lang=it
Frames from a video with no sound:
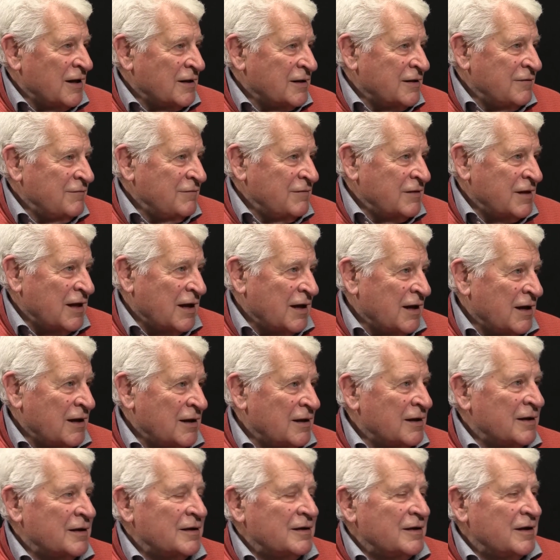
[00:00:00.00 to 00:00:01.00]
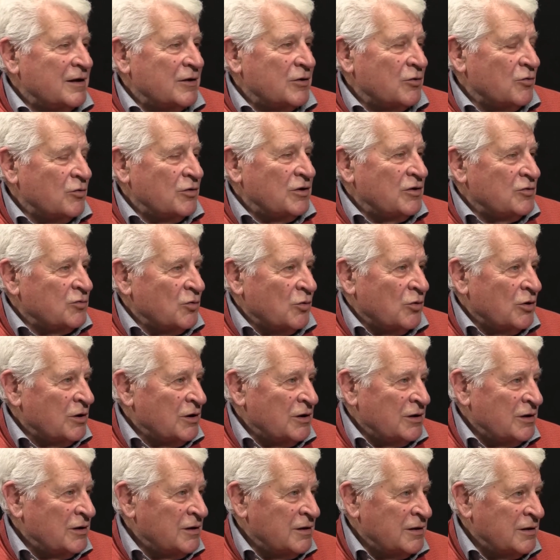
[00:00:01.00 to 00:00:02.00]
attività con i
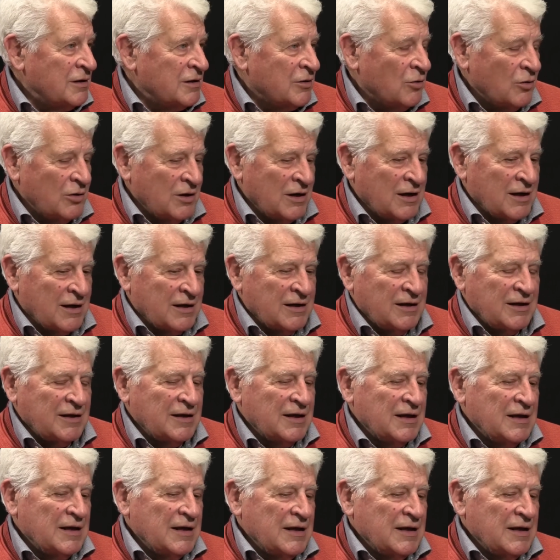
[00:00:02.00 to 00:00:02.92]
suoi colleghi,